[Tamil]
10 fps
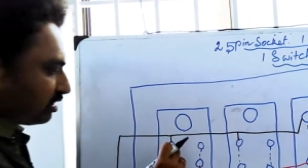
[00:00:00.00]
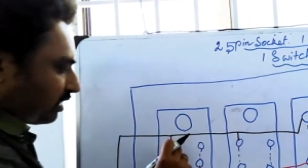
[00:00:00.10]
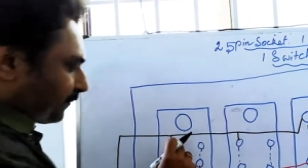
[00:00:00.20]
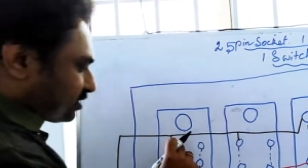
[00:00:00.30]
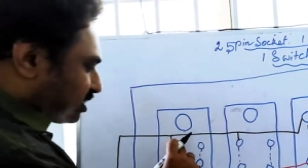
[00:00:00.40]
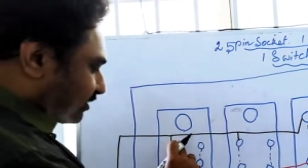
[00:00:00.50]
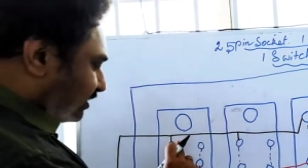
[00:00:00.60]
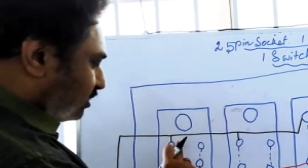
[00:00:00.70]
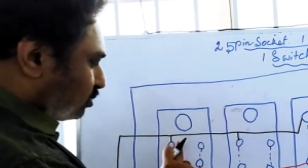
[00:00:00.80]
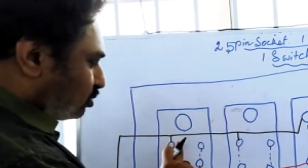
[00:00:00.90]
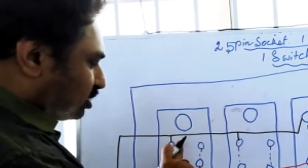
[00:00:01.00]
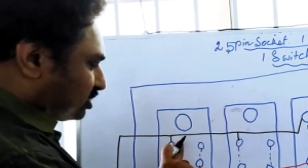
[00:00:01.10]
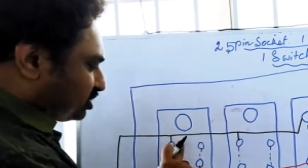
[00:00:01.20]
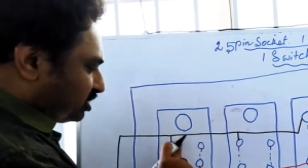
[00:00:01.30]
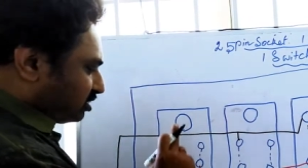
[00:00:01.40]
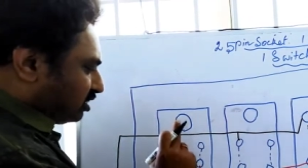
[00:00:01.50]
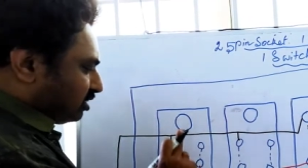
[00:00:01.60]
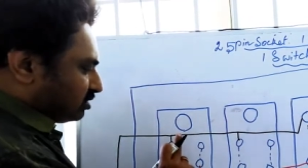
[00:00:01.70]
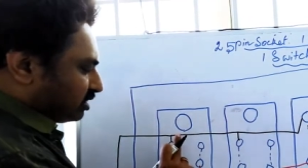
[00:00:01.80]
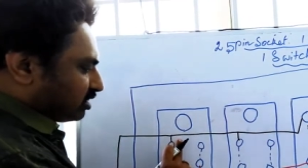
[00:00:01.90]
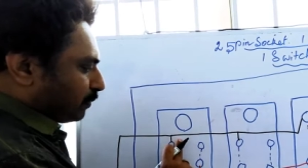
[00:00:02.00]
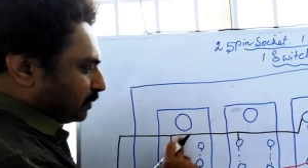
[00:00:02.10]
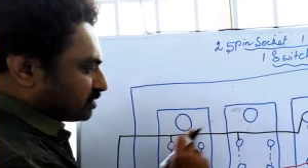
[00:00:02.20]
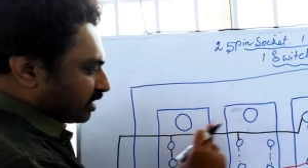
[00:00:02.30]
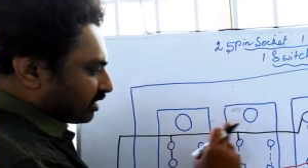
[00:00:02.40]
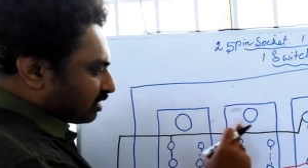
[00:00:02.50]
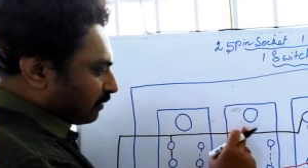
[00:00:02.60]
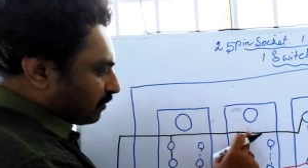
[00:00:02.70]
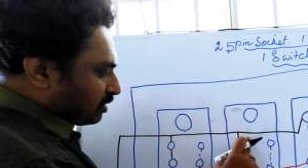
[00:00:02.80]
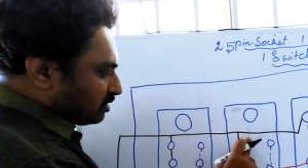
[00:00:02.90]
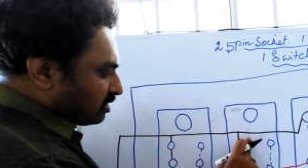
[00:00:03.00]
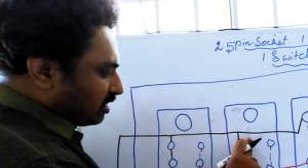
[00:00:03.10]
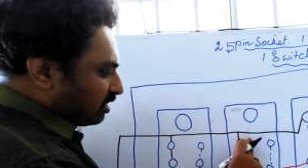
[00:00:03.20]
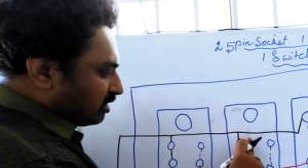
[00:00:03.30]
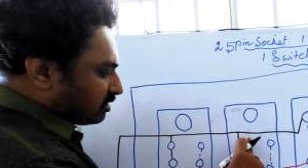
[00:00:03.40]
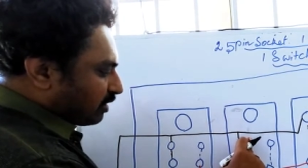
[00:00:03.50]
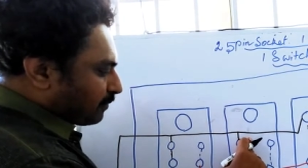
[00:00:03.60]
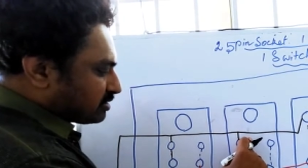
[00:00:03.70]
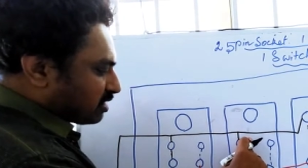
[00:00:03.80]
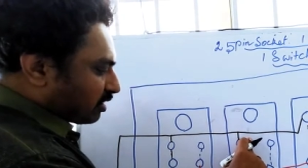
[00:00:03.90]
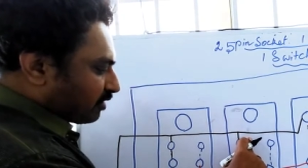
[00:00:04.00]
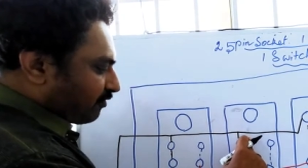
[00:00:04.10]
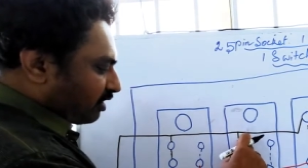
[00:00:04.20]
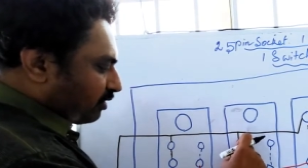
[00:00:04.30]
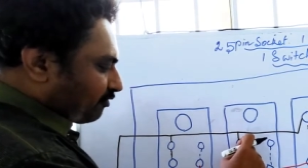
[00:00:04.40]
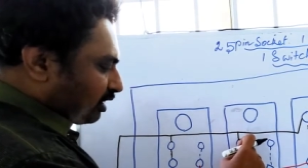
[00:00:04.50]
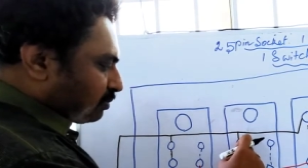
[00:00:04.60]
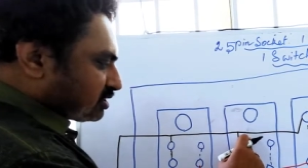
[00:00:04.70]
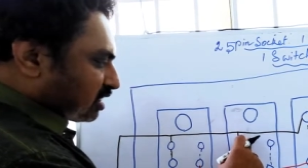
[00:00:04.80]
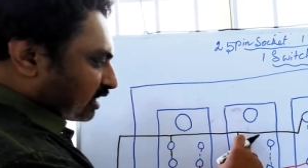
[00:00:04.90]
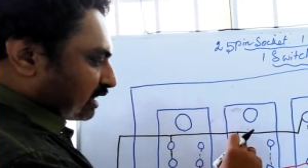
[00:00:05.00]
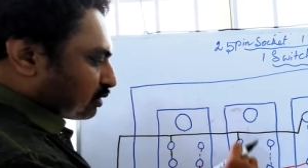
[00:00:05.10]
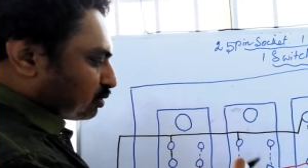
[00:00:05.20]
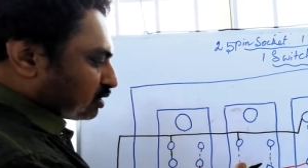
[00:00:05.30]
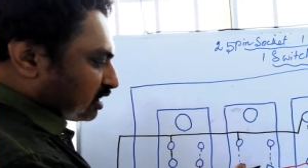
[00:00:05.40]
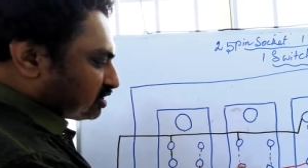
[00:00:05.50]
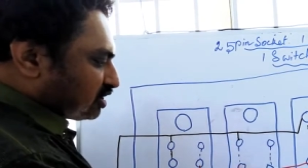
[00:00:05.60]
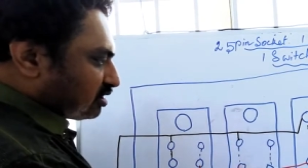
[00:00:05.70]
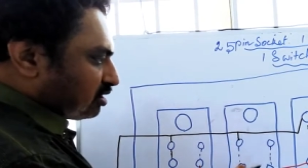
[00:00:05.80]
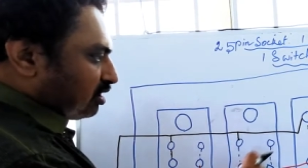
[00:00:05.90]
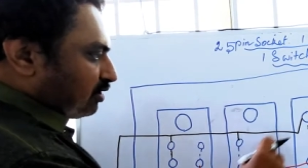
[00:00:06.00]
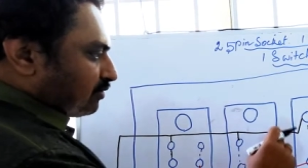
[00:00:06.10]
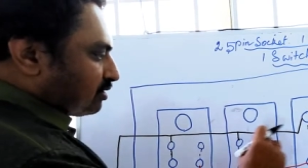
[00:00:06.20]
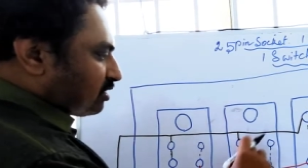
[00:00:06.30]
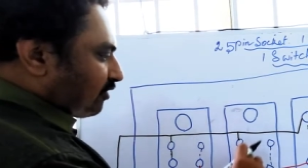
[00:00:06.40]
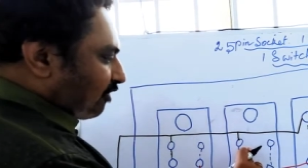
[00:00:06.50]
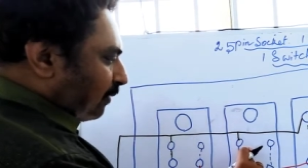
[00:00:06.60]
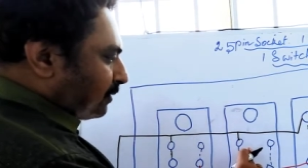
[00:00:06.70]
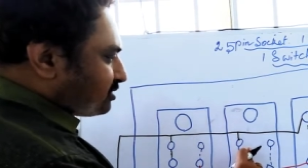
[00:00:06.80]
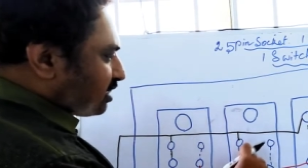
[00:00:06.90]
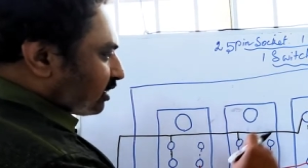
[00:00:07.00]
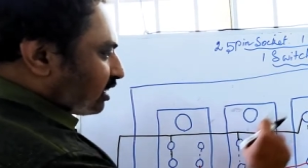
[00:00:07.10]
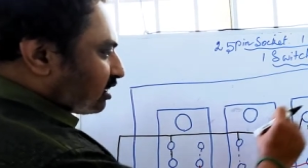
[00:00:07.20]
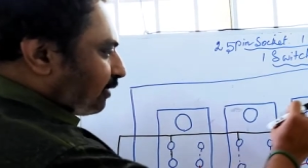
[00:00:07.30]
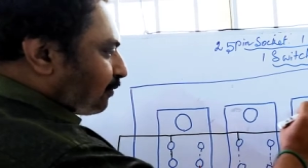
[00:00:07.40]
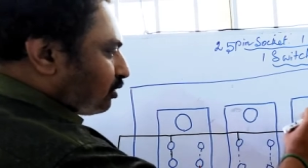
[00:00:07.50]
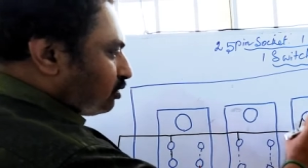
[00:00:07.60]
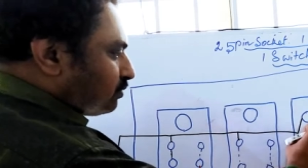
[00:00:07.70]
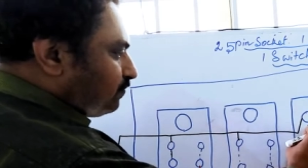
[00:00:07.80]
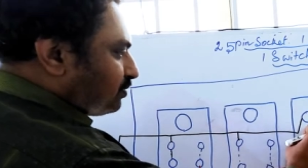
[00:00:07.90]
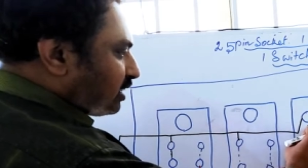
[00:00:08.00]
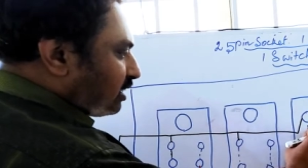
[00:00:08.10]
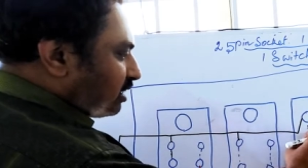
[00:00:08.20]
த்ரீ பின் சாக்கெட்டில் கொடுத்தாச்சு இந்த த்ரீ பின் சாக்கெட்டுக்கு அப்புறம் இந்த த்ரீ பின் சாக்கெட் ஃபைவ் ஃபைவ் பின் சாக்கெட் கொடுத்தாச்சு இந்த ஃபைவ் பின் சாக்கெட்டுக்கு அப்புறம் இந்த